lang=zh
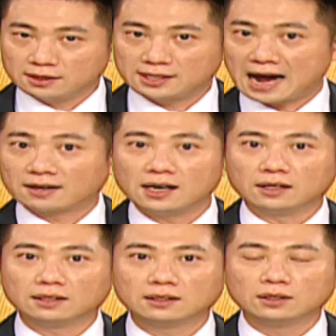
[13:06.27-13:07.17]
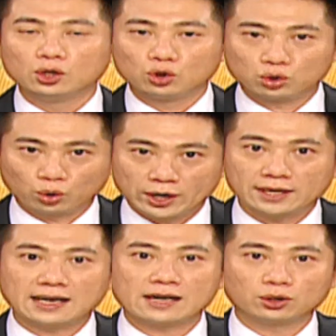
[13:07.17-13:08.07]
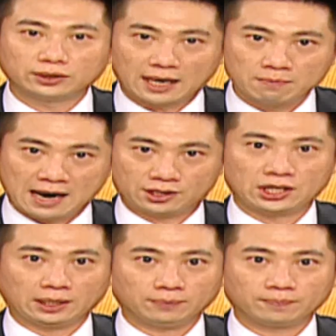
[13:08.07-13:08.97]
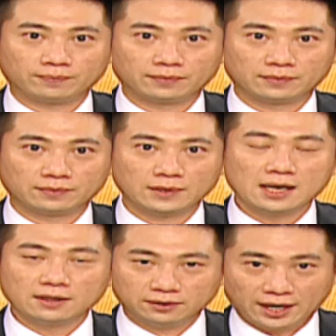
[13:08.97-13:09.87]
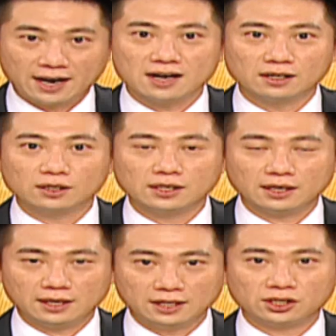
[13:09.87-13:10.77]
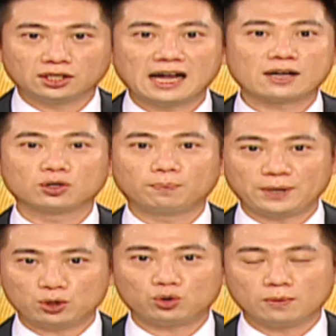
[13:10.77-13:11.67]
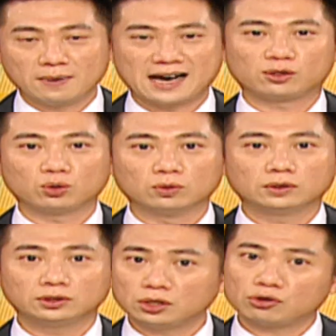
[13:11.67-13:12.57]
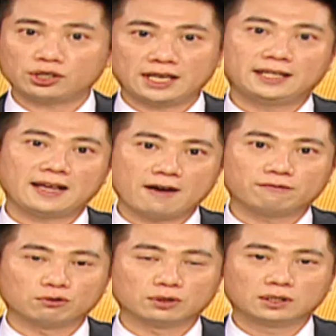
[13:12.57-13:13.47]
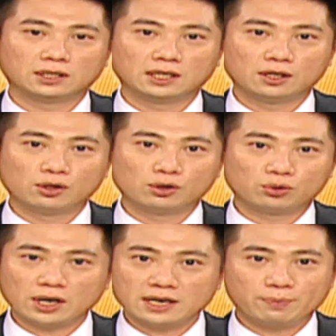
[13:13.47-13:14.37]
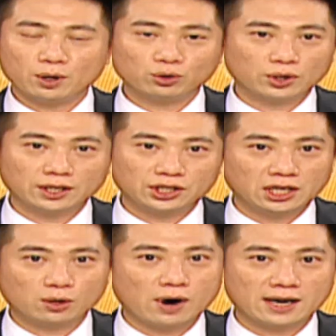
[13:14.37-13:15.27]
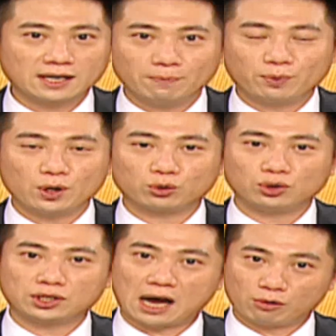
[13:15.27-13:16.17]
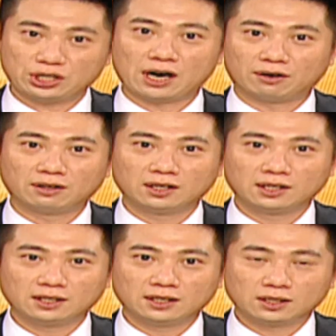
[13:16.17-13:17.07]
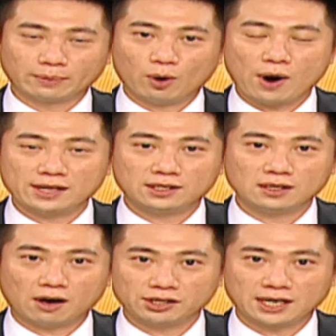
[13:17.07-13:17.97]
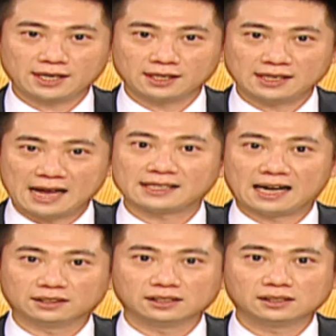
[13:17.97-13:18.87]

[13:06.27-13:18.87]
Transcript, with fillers: 涨了，所以它就得买进；跌了，因此它就必须卖出。这就是 ETF，所以你不用觉得奇怪，更不用去嘲笑，怎么外资好像也傻傻的。